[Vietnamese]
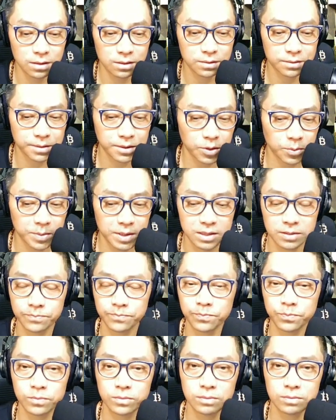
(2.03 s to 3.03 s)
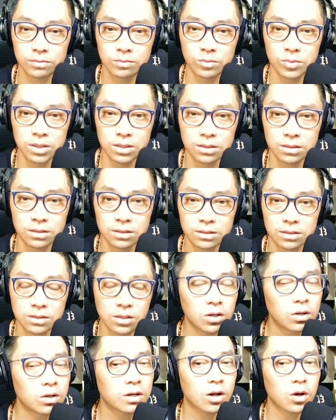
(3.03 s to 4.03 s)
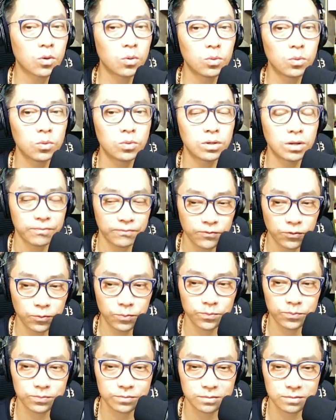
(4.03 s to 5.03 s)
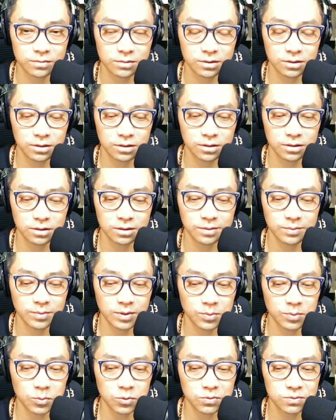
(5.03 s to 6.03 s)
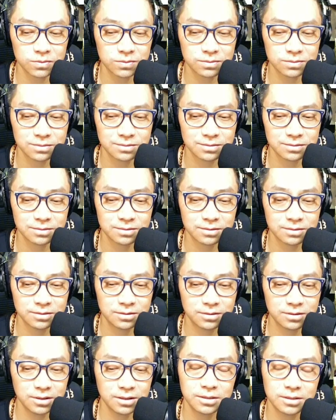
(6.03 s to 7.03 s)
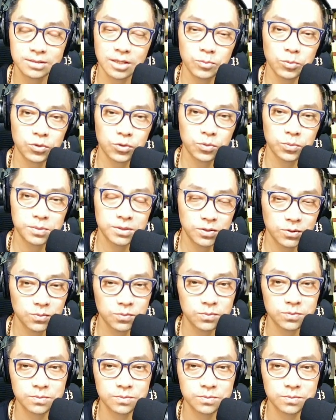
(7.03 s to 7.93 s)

Xin chào người, mình có đâu 5 phút thì mình muốn chia sẻ một chút xíu